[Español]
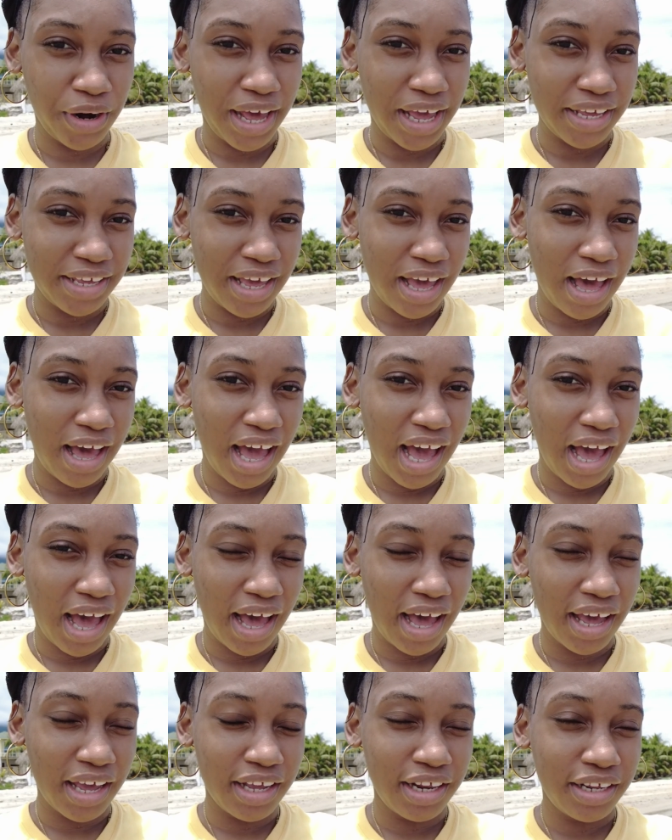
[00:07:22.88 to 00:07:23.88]
Por allá
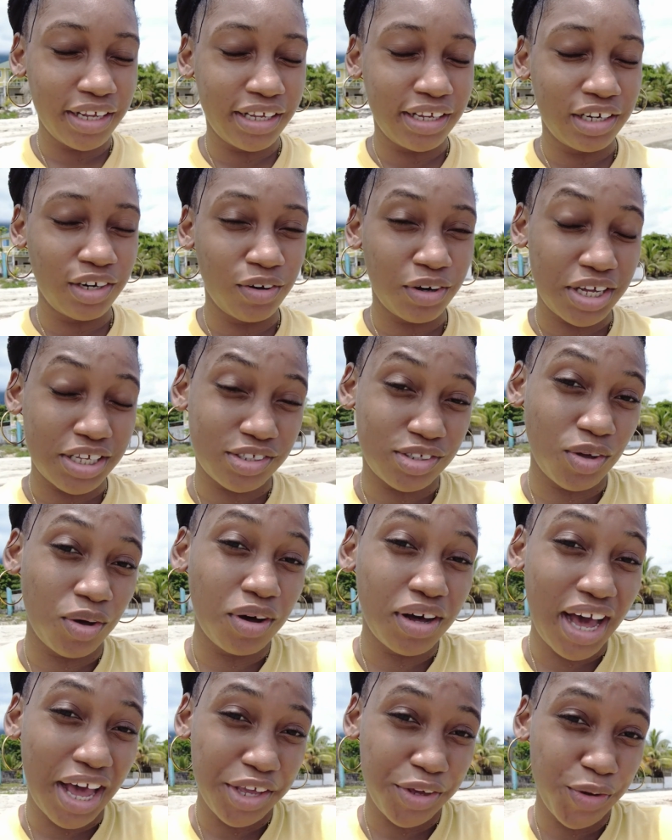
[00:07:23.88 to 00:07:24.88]
hay lo que
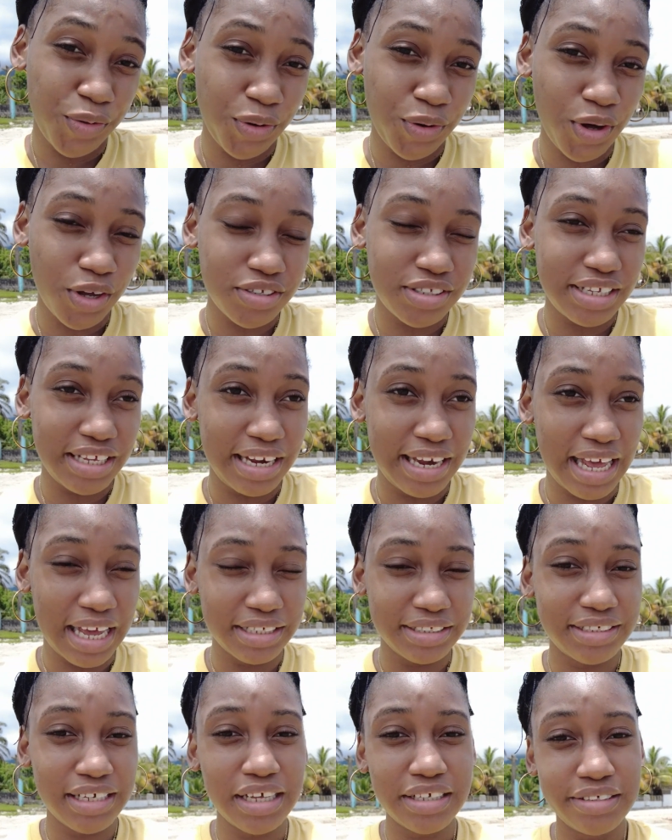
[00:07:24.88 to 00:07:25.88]
son cayucos y
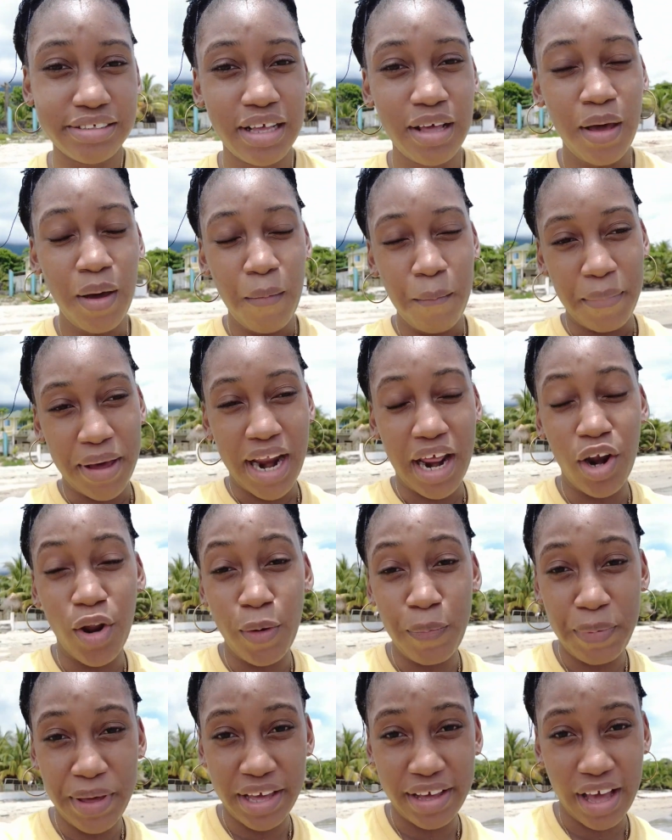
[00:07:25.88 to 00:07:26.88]
lanchas para
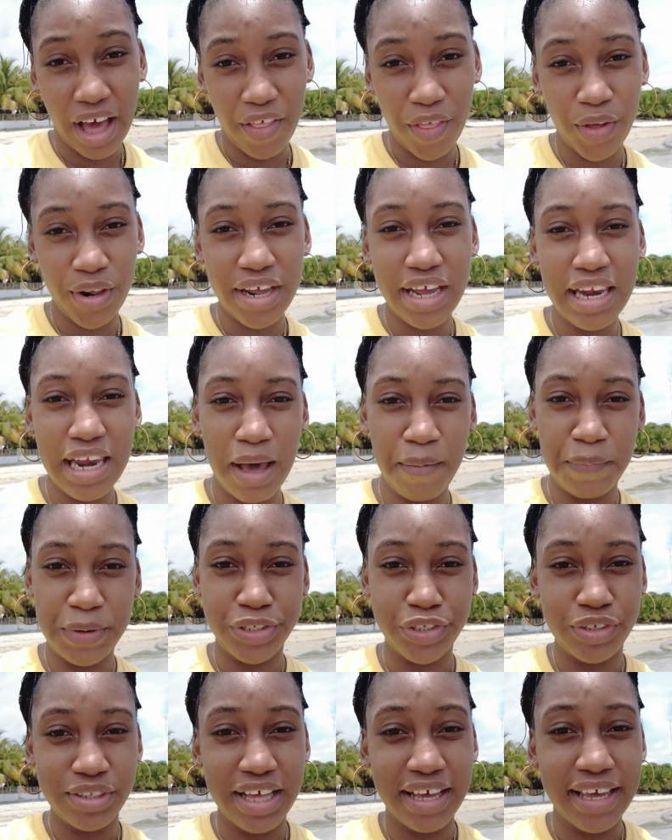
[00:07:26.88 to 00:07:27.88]
los pescadores y las
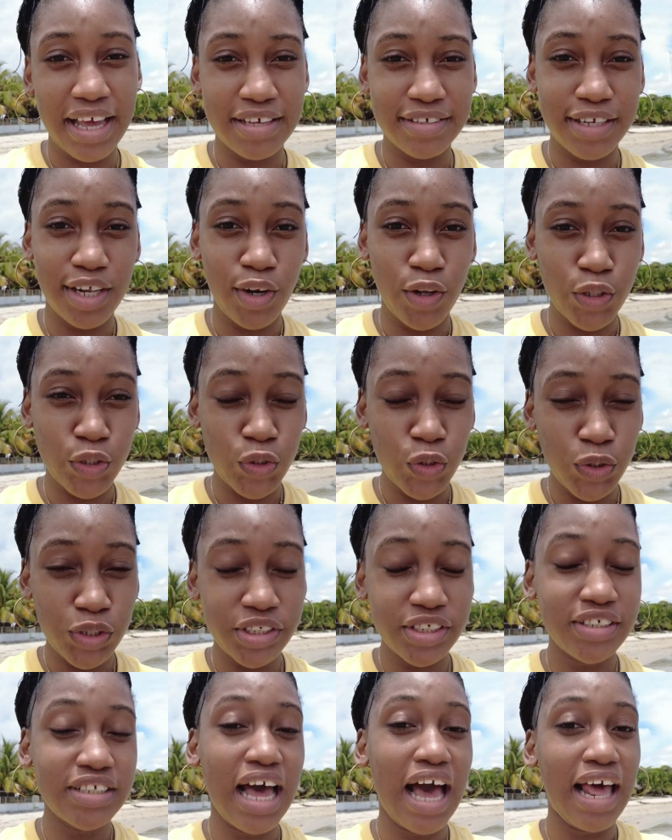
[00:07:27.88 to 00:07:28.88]
personas que hacen los
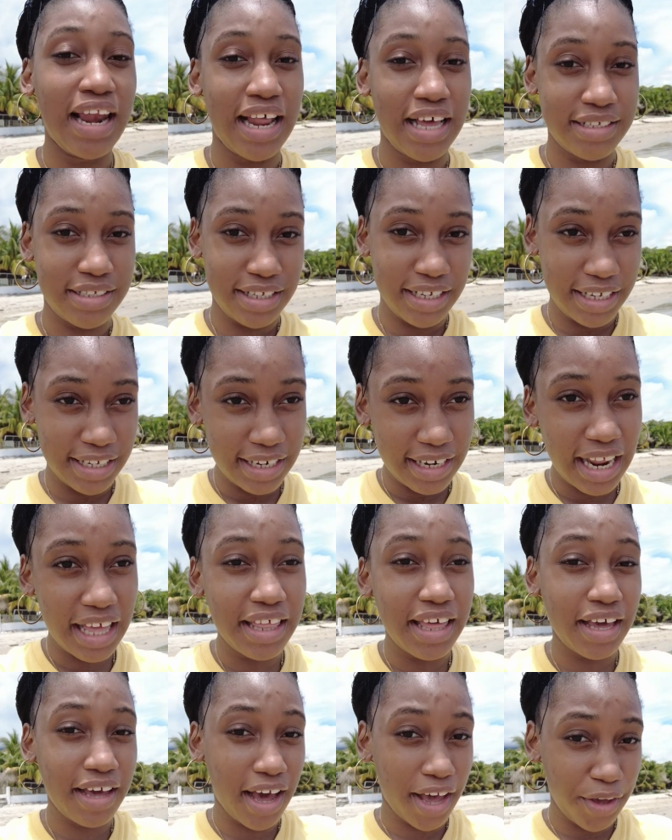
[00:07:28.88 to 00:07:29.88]
tours a las islas
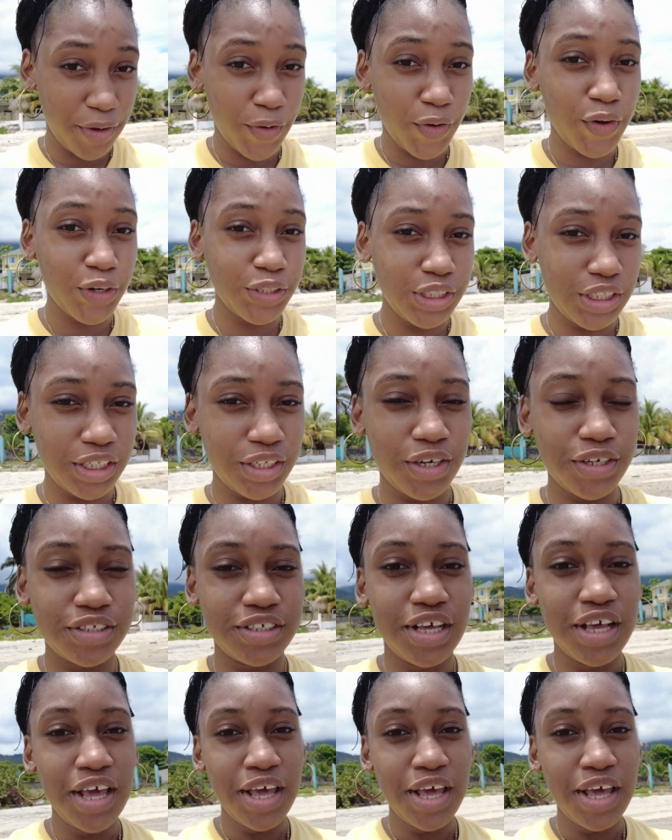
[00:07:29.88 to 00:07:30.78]
de Cayos Cochinos.